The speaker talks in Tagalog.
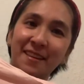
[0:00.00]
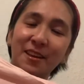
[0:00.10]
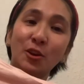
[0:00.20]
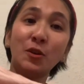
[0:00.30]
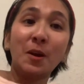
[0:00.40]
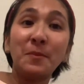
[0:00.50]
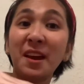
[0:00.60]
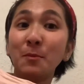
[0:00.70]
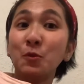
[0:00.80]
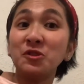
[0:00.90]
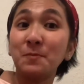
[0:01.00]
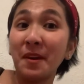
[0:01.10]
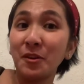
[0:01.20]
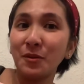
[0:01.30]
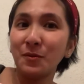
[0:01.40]
Yung nagbigay po
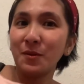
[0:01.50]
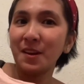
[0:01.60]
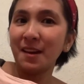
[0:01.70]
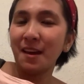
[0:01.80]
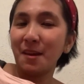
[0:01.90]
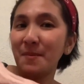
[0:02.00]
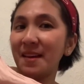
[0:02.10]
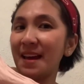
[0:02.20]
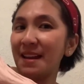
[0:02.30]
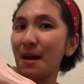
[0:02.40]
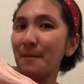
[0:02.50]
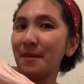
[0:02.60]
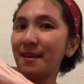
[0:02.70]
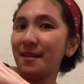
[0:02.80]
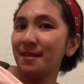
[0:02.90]
Espanyol, kaibigan namin.